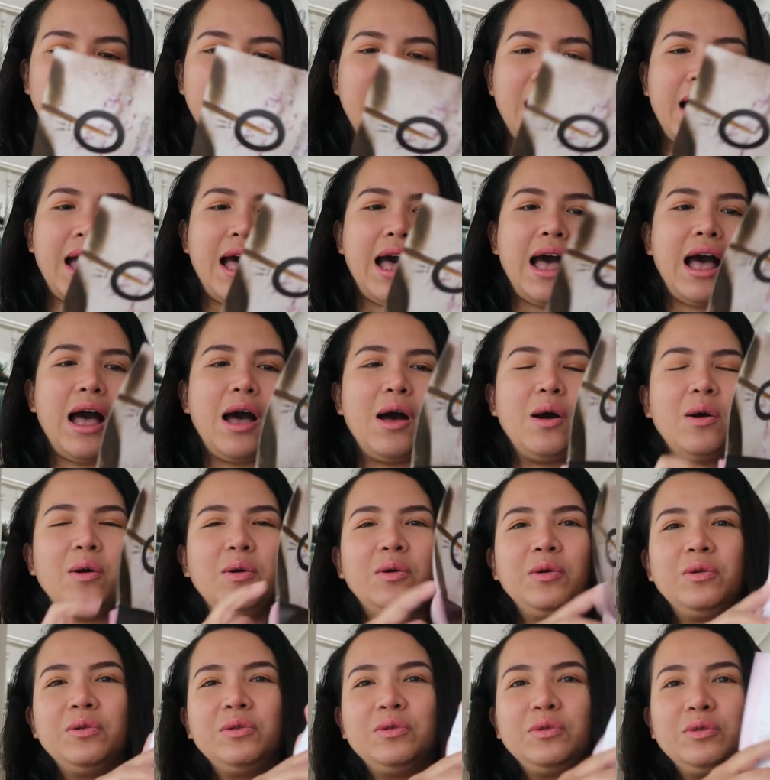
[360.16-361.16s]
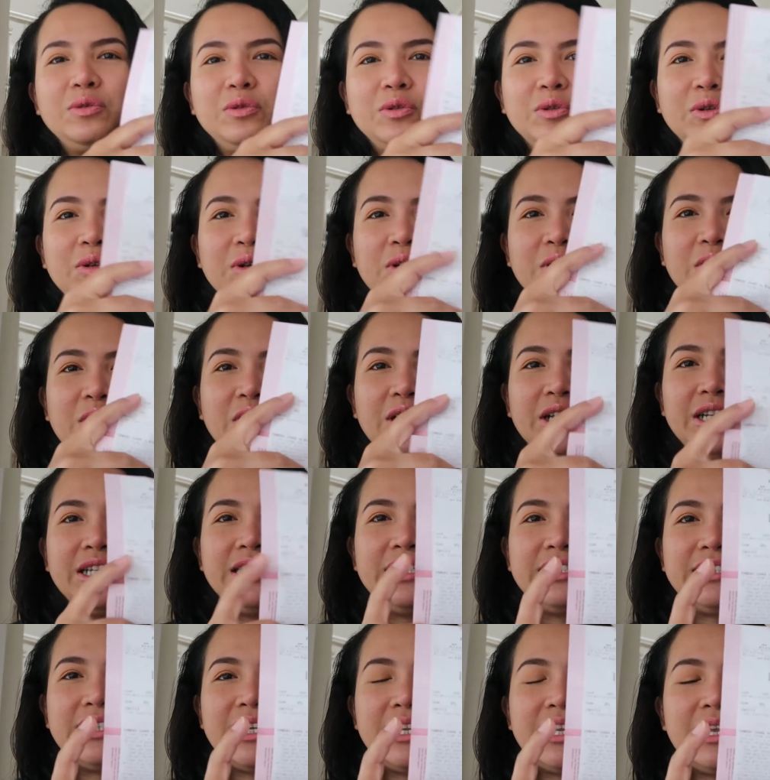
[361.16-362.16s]
Wow, tuh.
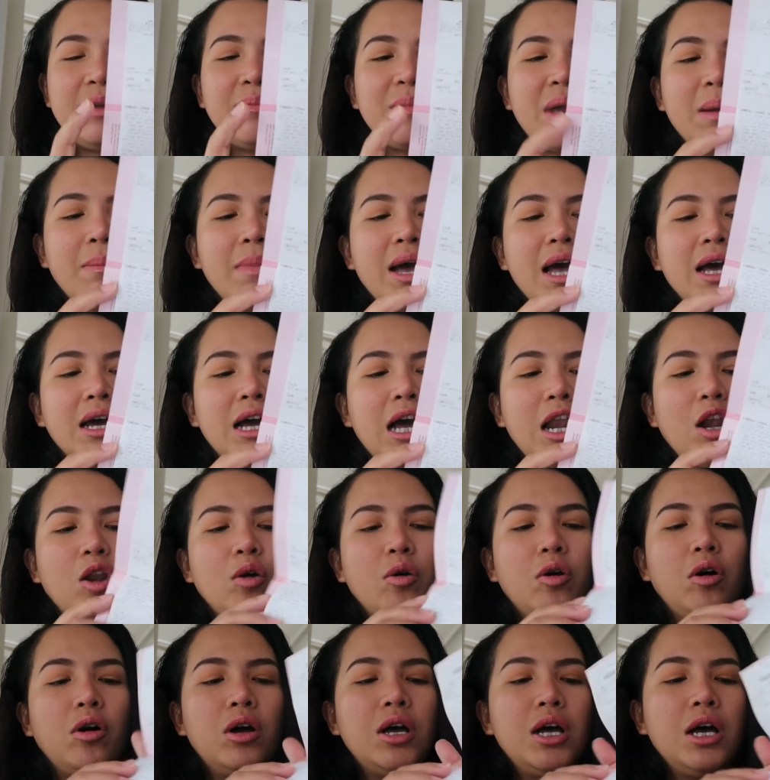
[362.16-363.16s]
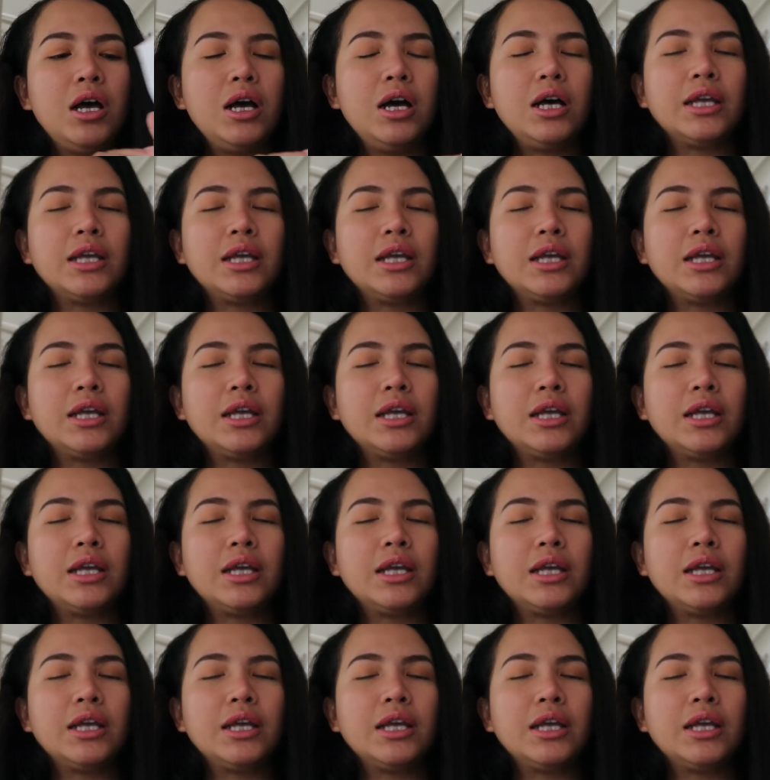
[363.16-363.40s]
Jadi memang kalau